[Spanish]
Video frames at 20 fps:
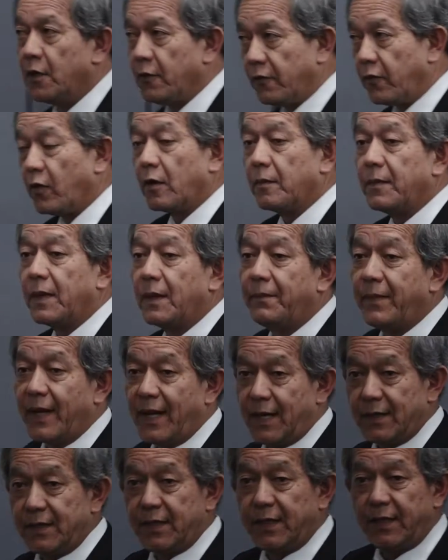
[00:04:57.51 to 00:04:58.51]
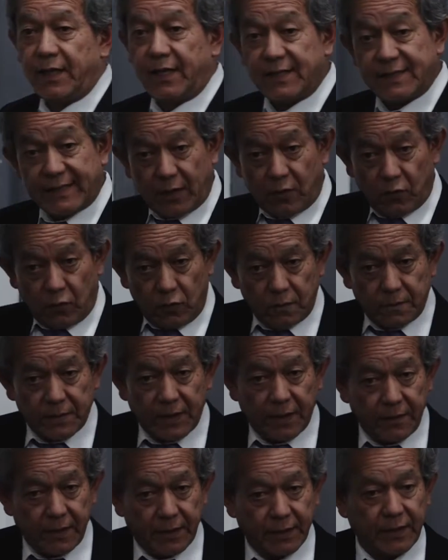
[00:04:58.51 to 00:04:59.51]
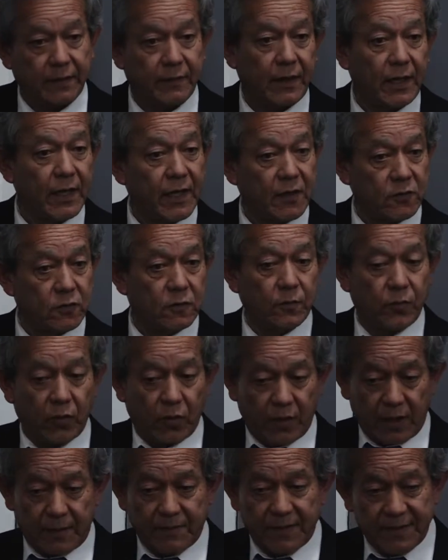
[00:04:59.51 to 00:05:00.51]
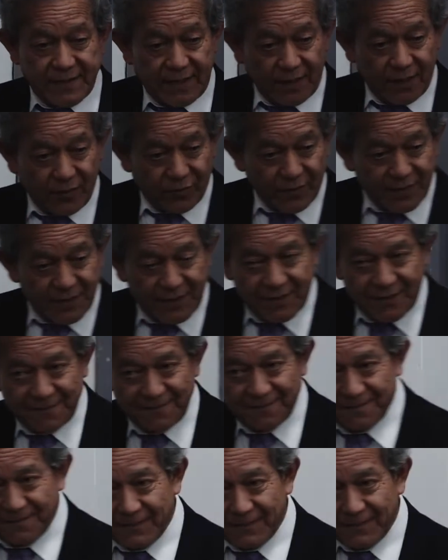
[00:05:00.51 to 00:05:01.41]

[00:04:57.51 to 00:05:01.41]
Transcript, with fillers: forma parte de esta columna vertebral que es un programa 5S.